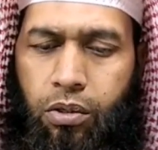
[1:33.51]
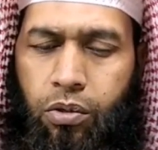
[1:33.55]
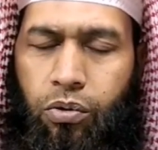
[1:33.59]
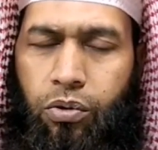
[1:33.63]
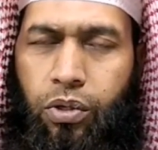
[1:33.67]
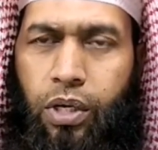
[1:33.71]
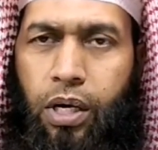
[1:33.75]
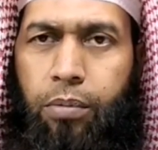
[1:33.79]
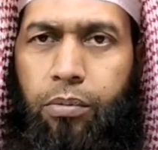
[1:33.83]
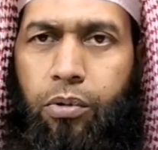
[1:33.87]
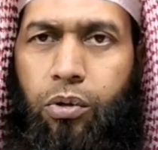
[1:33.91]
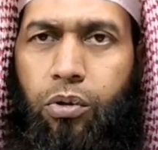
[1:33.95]

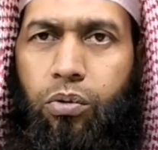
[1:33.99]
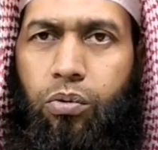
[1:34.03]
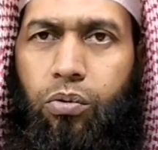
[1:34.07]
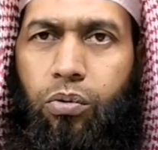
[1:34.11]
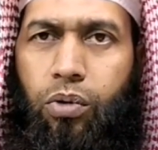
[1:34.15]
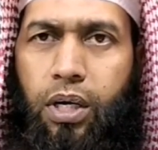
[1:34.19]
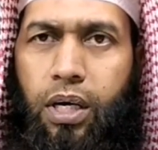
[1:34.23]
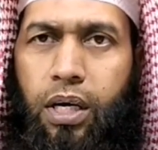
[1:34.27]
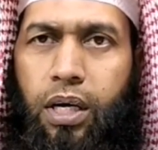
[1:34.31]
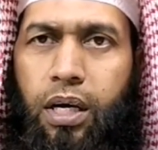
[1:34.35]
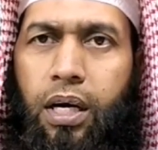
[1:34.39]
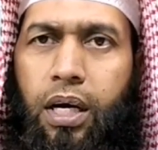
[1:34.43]
কোন
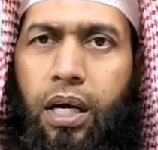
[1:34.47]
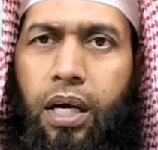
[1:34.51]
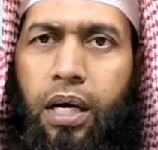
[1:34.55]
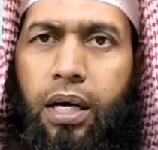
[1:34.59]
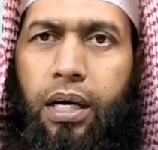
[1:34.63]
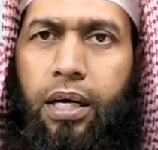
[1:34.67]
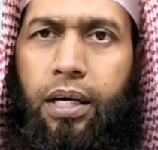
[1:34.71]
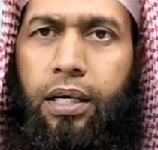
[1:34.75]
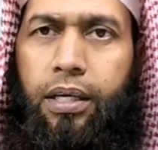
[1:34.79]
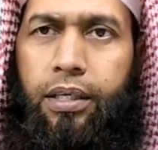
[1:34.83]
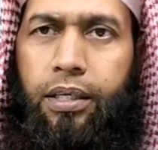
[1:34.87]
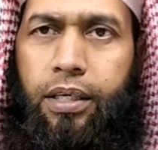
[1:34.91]
আমলগুলা
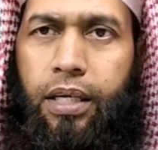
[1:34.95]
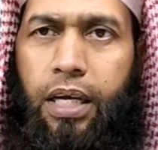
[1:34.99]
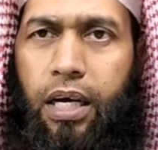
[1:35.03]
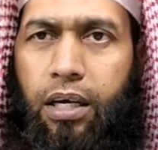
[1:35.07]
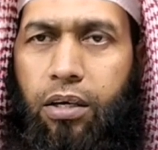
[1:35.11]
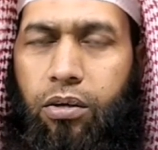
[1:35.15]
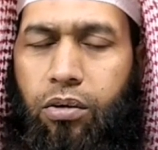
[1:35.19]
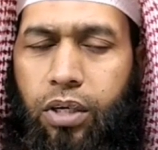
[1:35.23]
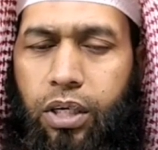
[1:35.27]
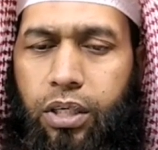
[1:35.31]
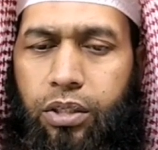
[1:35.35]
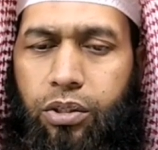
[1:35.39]
না
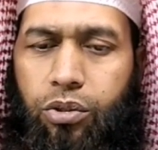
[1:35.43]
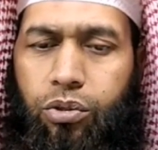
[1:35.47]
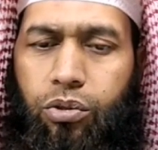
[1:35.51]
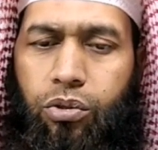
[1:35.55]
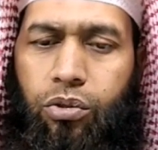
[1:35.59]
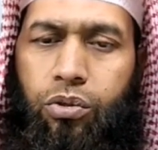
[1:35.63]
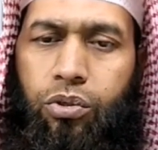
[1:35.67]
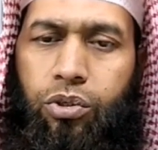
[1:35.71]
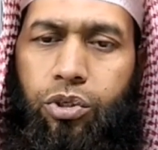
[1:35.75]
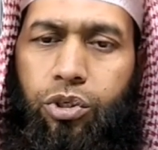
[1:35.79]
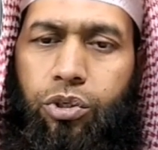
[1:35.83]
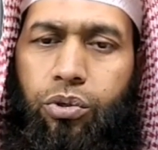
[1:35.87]
করার
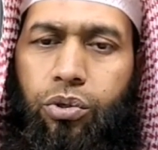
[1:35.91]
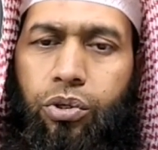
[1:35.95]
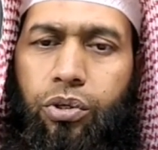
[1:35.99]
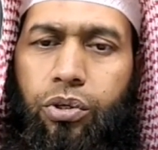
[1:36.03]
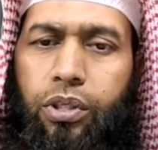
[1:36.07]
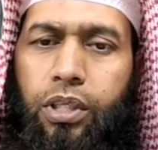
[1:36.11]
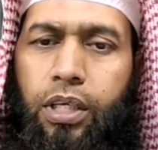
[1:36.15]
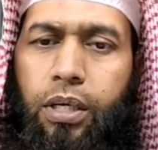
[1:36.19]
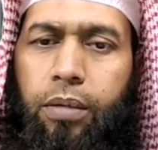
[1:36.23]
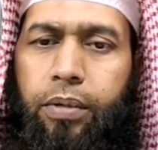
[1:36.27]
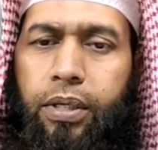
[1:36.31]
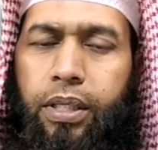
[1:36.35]
জন্য
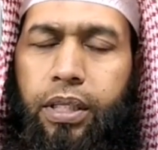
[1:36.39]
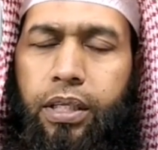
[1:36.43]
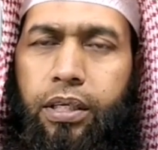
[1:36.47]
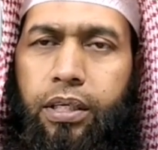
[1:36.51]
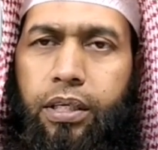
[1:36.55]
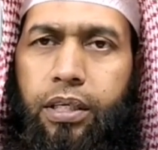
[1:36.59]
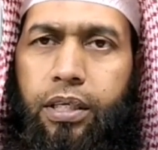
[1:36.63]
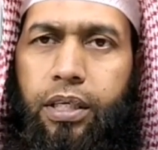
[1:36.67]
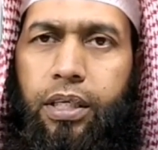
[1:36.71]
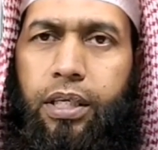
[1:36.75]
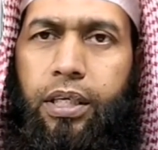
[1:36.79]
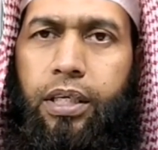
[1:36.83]
শরীয়ত
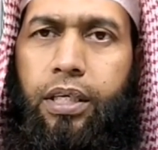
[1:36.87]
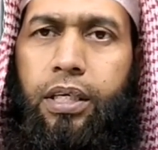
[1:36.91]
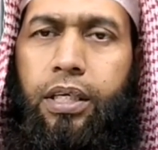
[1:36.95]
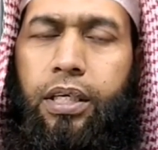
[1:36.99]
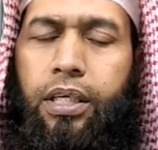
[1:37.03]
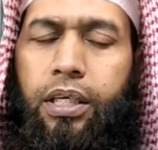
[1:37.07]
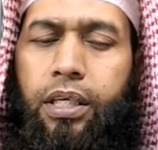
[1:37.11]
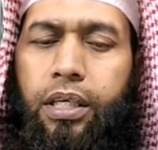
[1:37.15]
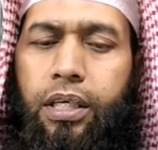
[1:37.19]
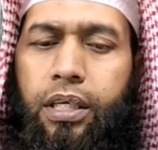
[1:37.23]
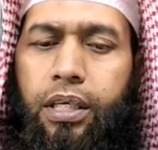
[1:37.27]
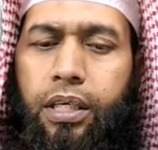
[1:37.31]
আমাদেরকে
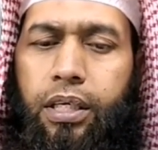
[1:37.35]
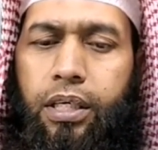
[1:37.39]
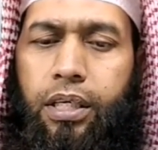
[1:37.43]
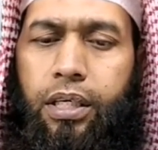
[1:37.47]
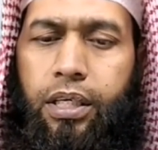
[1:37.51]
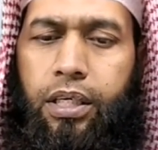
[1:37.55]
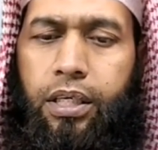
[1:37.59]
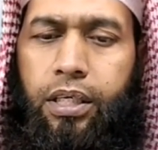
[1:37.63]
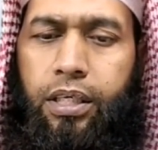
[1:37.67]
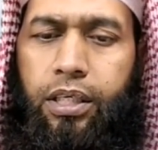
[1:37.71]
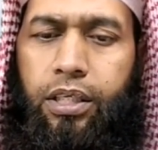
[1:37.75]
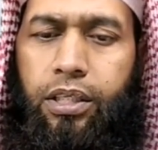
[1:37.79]

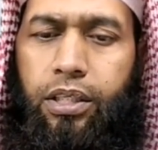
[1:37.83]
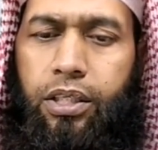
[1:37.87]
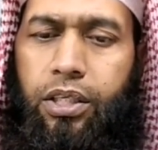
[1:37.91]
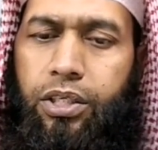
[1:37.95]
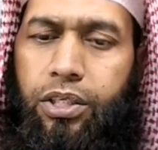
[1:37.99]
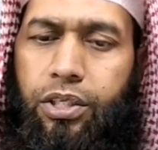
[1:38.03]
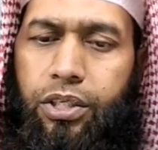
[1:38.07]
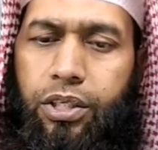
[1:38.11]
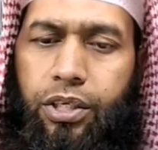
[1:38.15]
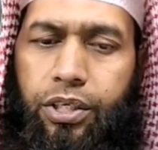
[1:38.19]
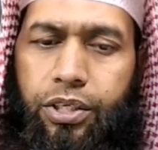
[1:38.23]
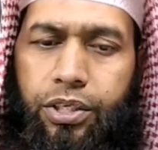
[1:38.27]

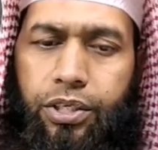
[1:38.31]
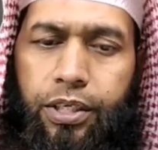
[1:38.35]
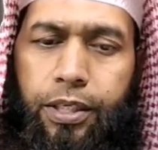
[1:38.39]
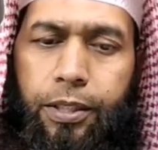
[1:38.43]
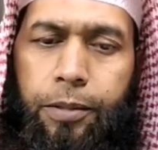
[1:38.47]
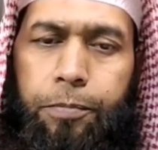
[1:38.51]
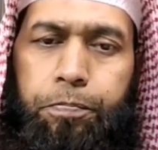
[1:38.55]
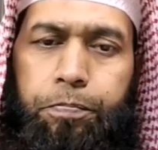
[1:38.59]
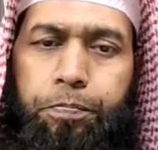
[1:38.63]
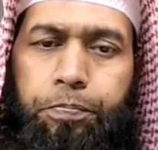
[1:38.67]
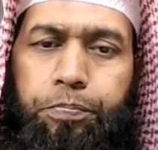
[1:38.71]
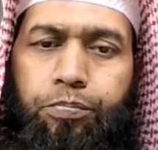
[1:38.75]
নির্দেশ
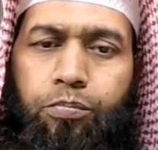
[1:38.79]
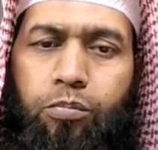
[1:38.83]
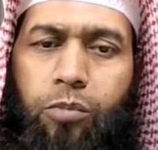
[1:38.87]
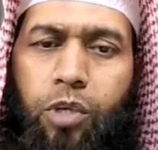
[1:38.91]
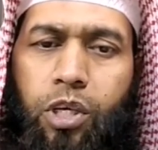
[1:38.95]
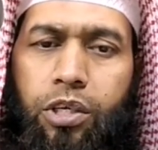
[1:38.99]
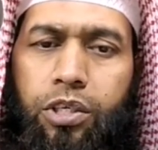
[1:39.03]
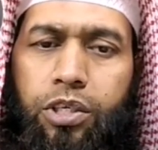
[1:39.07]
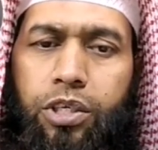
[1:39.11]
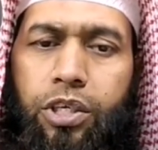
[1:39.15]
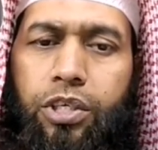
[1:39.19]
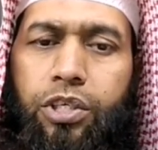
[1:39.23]
দিয়েছেন
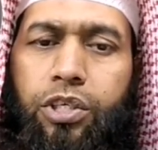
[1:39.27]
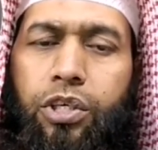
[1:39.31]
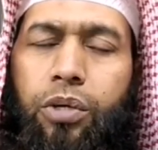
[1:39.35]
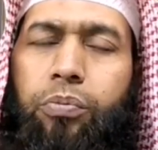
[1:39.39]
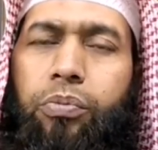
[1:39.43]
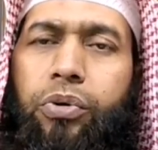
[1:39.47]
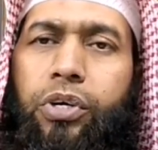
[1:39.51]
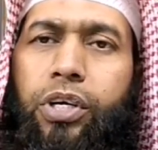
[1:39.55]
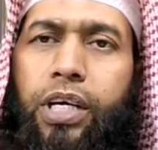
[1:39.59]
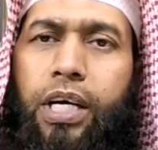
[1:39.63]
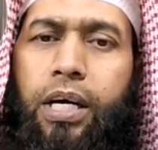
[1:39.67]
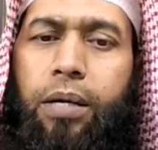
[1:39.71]
সেই
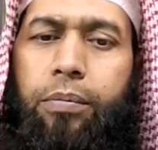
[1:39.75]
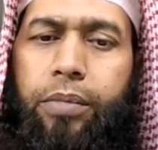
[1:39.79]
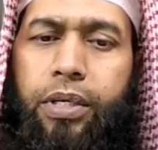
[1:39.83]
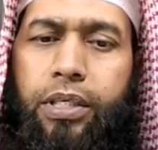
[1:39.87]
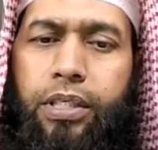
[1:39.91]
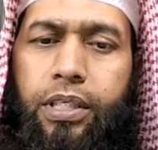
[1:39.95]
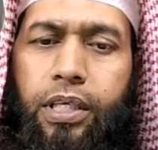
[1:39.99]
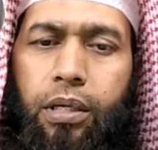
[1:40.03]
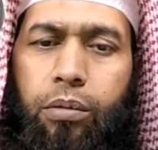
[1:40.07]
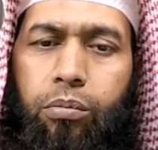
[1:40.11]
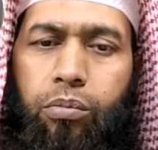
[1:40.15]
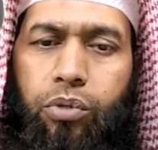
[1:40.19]
সম্পর্কে
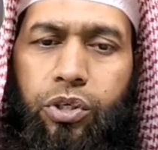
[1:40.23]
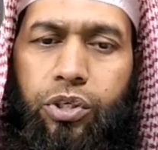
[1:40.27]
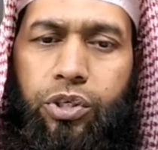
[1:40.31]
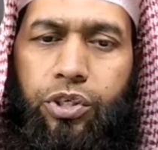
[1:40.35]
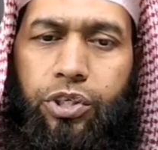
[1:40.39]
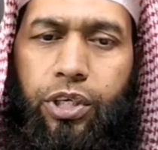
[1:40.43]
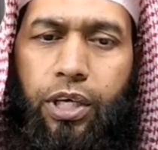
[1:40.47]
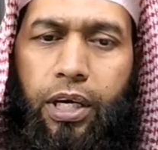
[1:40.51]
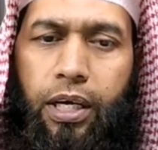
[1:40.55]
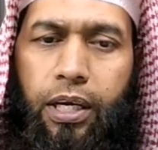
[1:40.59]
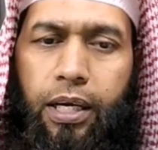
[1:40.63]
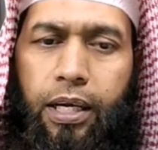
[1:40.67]
আমরা জানবো
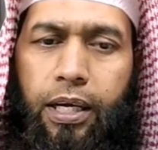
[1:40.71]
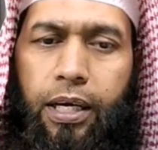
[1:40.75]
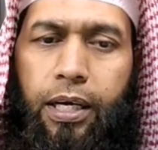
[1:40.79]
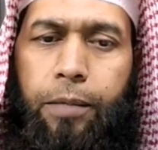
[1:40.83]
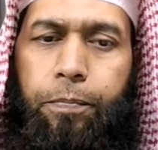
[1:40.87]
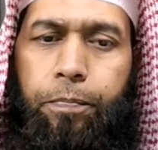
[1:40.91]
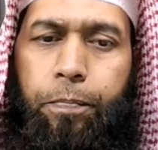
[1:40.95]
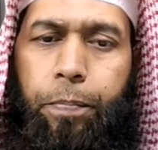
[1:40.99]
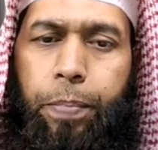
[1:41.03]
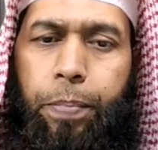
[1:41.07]
ইনশাআল্লাহ